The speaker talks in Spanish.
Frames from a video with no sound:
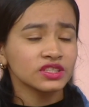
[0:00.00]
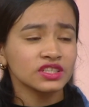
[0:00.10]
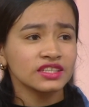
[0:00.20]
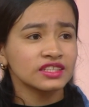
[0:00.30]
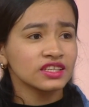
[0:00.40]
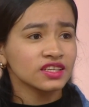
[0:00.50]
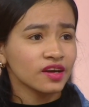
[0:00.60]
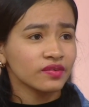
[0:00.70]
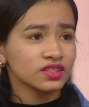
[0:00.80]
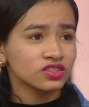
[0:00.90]
de esas
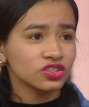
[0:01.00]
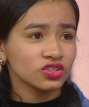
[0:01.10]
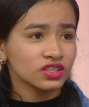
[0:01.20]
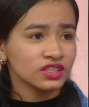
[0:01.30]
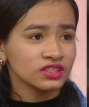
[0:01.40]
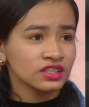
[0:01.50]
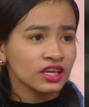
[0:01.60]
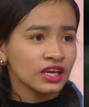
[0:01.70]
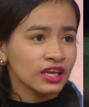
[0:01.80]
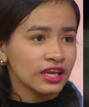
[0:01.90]
grabaciones,
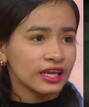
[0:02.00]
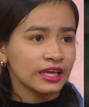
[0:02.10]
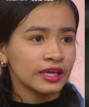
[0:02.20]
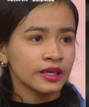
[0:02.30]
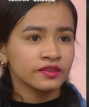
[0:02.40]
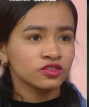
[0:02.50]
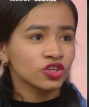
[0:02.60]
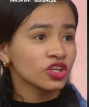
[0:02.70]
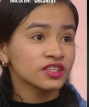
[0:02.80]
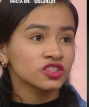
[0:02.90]
eh, yo
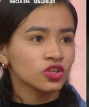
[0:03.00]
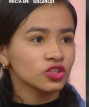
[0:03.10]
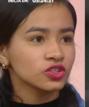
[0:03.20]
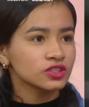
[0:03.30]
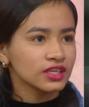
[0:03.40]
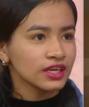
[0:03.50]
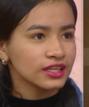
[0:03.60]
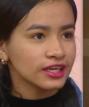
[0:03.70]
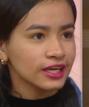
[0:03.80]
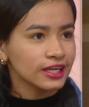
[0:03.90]
desconocía de
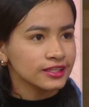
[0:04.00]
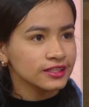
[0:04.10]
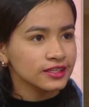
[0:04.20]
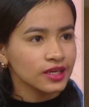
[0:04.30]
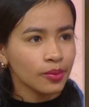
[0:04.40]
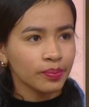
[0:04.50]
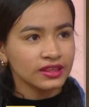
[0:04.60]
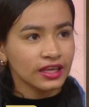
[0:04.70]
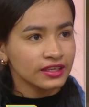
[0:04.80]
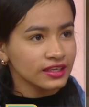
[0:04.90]
que él tenía
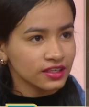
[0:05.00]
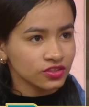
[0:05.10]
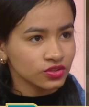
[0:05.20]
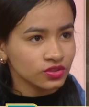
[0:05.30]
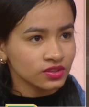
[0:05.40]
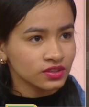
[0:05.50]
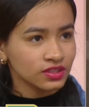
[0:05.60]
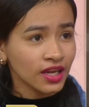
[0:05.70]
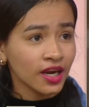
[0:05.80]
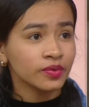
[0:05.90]
pantallazos
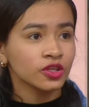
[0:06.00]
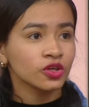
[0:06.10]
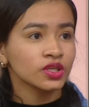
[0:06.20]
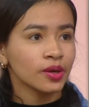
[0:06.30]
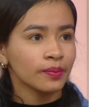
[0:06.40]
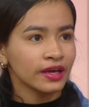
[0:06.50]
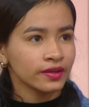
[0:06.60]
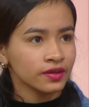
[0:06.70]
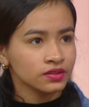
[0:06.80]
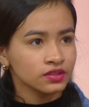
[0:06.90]
de la
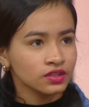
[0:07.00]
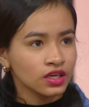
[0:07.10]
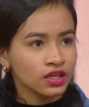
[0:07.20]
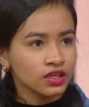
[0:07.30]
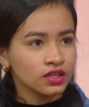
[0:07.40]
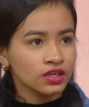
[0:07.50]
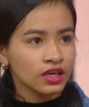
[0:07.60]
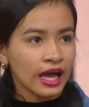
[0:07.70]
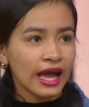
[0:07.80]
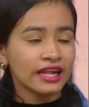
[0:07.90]
videollamada. Ah.
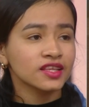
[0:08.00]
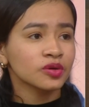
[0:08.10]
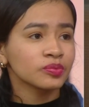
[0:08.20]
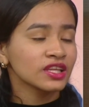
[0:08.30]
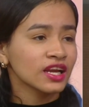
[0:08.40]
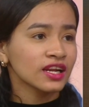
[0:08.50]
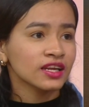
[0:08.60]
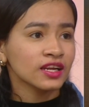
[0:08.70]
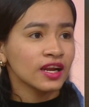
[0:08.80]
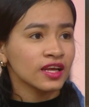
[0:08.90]
Al terminar la
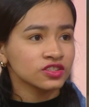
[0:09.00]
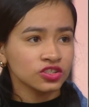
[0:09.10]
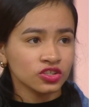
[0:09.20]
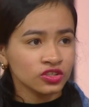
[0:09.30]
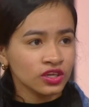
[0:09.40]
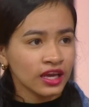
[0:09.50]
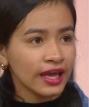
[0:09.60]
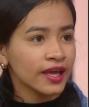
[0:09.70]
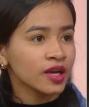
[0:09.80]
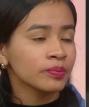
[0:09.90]
relación,
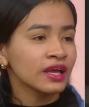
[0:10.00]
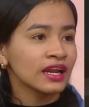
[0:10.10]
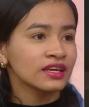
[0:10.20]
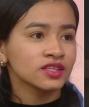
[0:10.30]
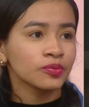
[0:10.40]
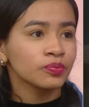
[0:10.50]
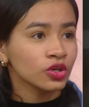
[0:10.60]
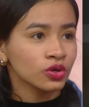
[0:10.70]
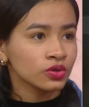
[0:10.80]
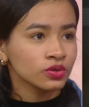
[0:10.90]
él me las envió.